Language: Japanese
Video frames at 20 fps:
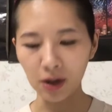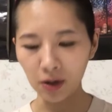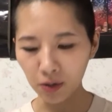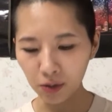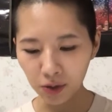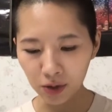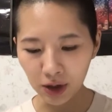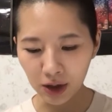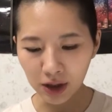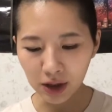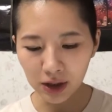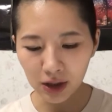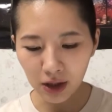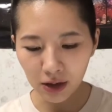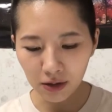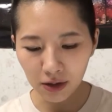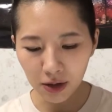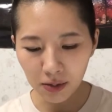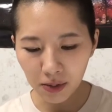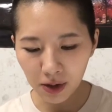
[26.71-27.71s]
この
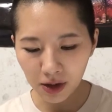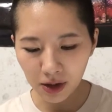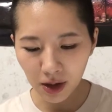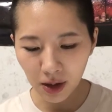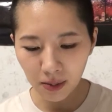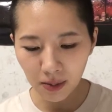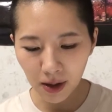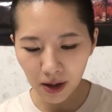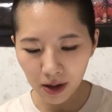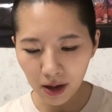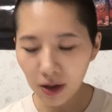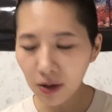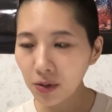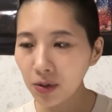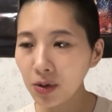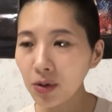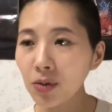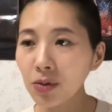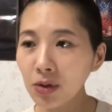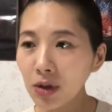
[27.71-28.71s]
デジタルリマスター版結構
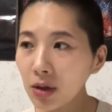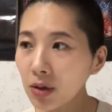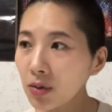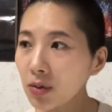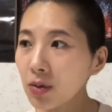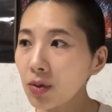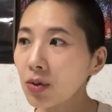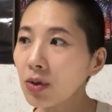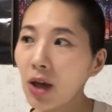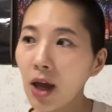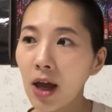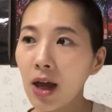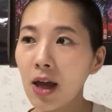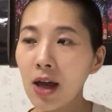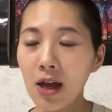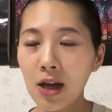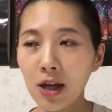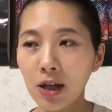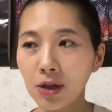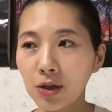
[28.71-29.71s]
いろんなところで
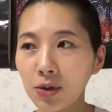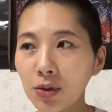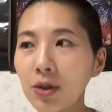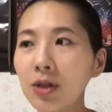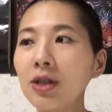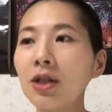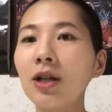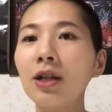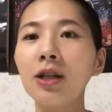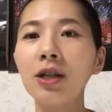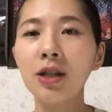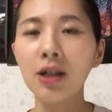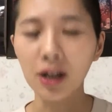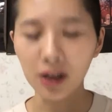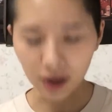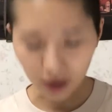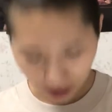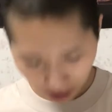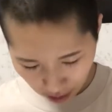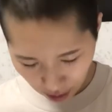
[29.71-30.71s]
上映されてたん
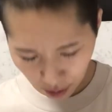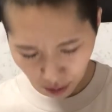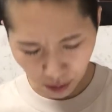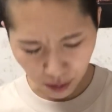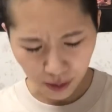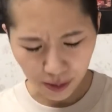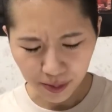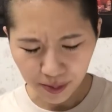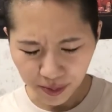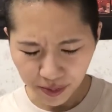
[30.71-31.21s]
ですけど、